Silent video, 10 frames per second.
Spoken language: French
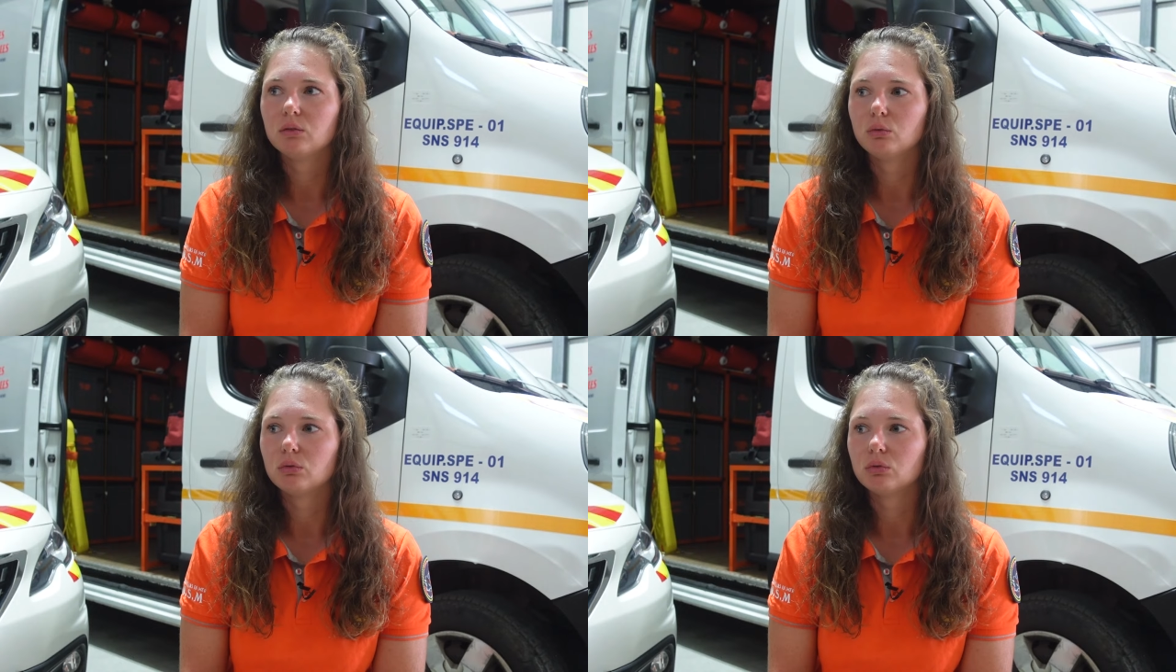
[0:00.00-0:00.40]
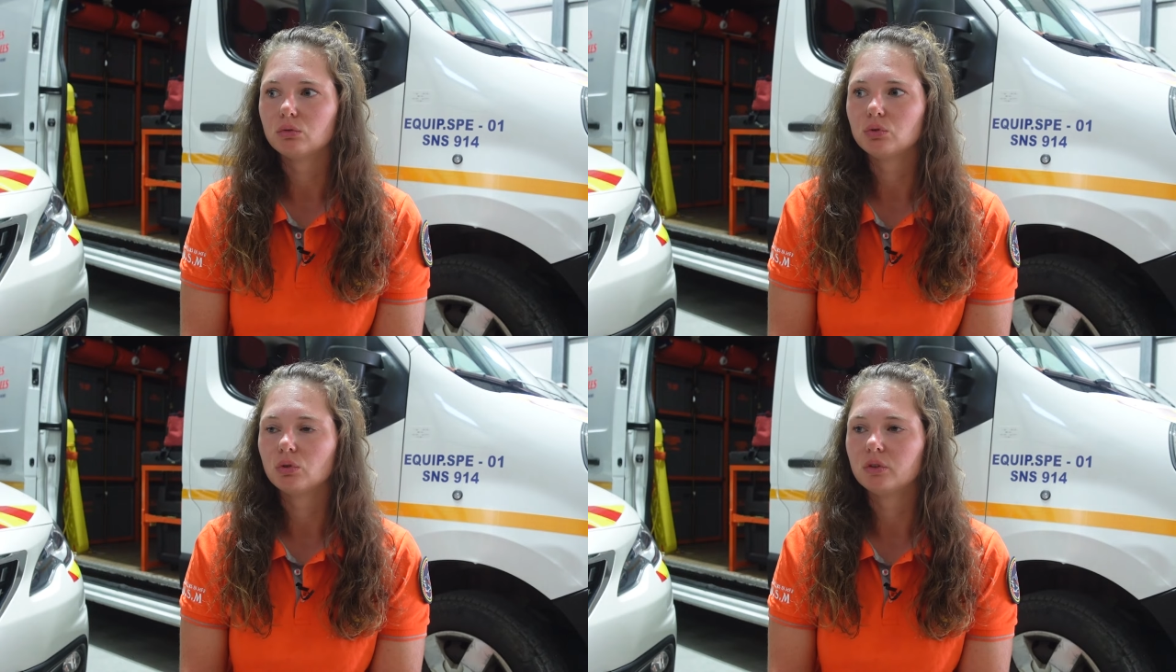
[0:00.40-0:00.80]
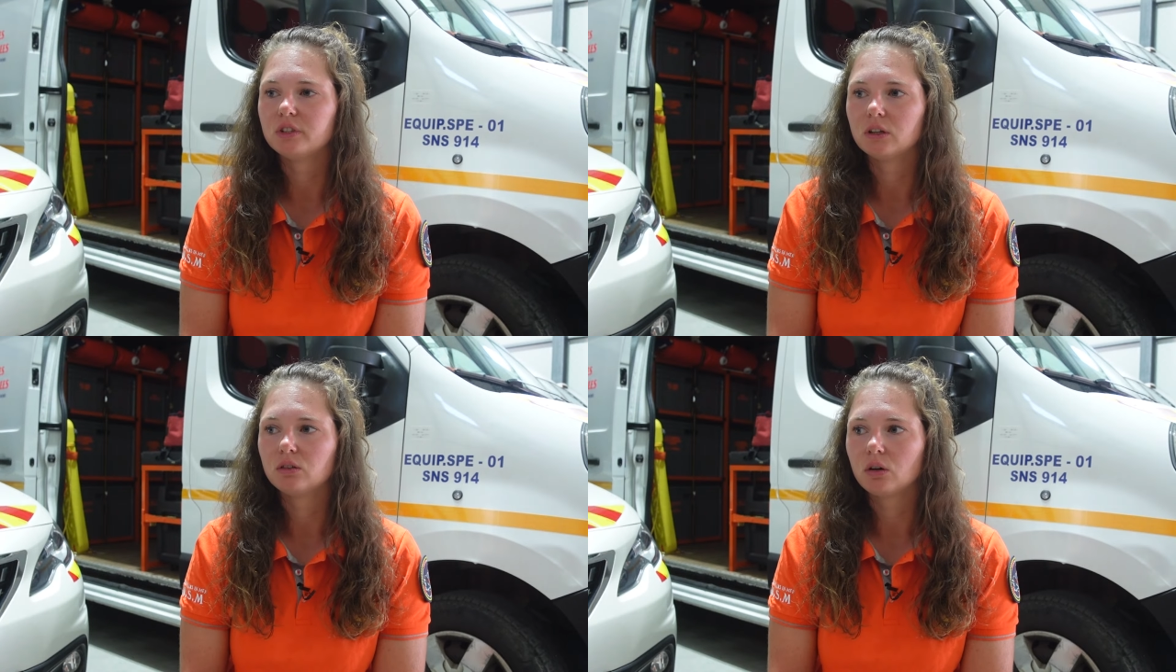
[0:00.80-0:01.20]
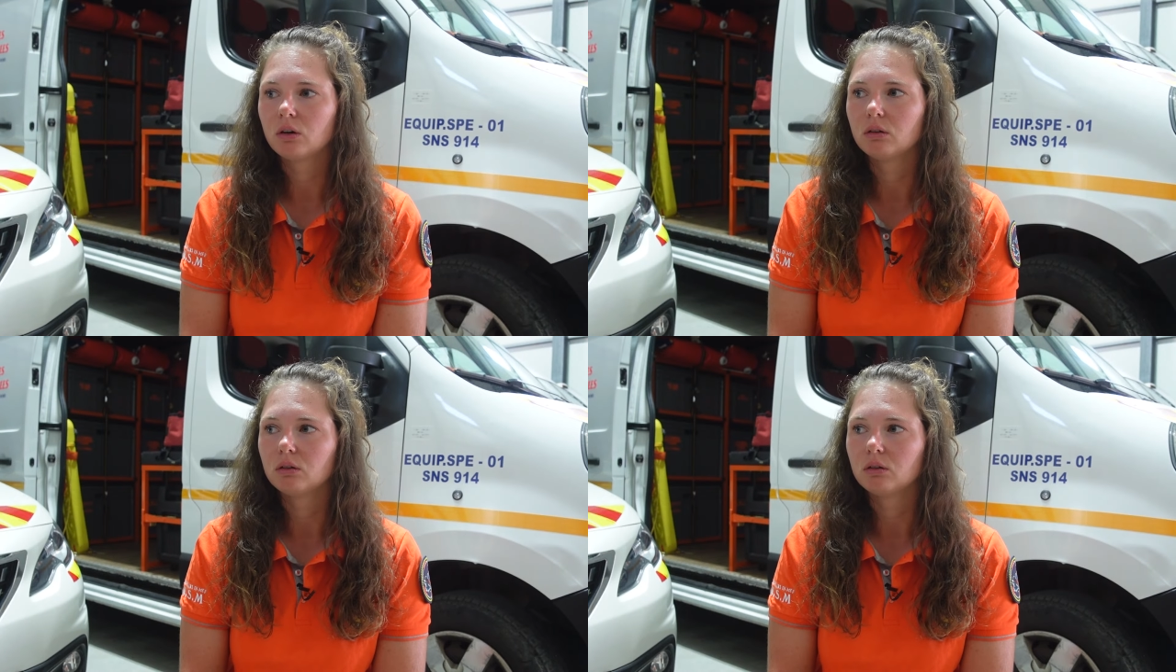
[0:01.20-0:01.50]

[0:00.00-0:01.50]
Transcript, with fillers: donc sur notre secteur